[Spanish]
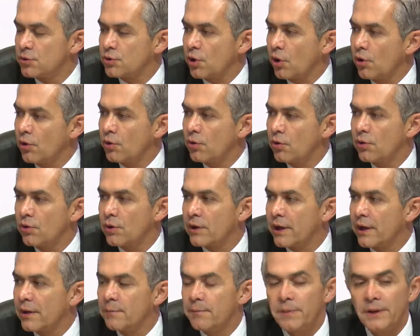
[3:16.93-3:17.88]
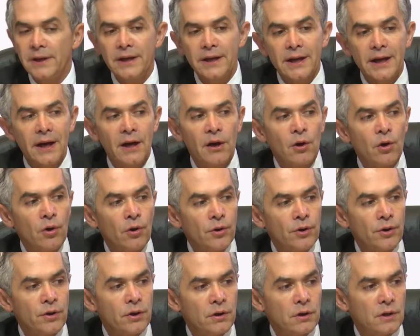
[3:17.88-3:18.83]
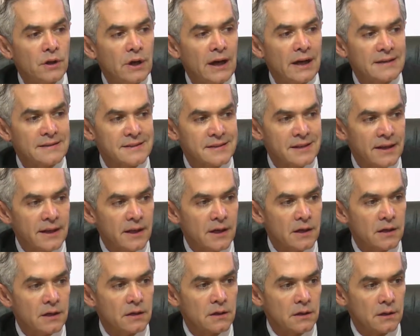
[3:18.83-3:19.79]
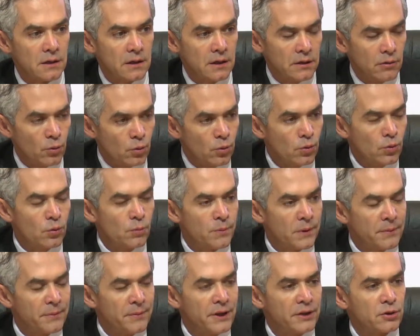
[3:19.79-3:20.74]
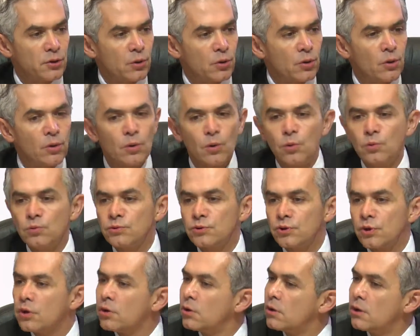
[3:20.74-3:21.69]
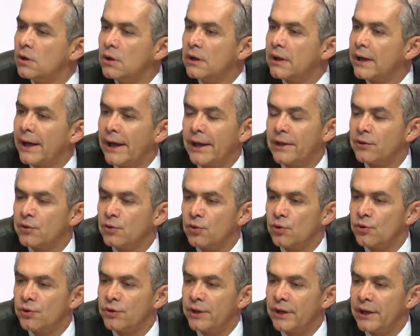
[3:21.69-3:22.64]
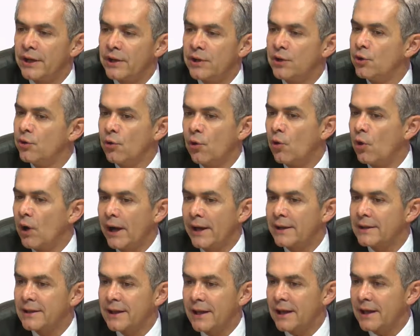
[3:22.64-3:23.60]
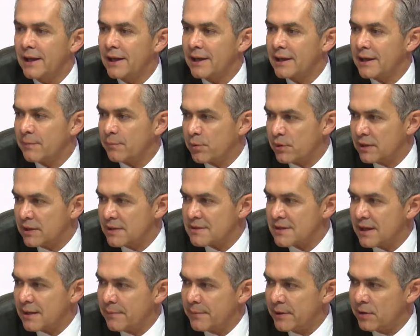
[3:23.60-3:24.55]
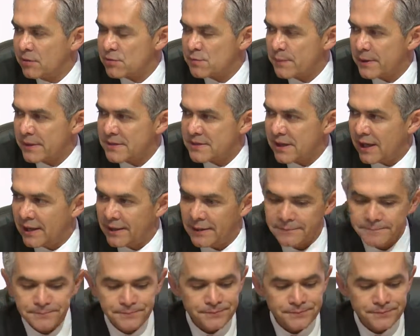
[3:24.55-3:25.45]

todo lo que implica hoy hacer un cumplimiento conjunto en donde no hay tarea que pueda ser menospreciada.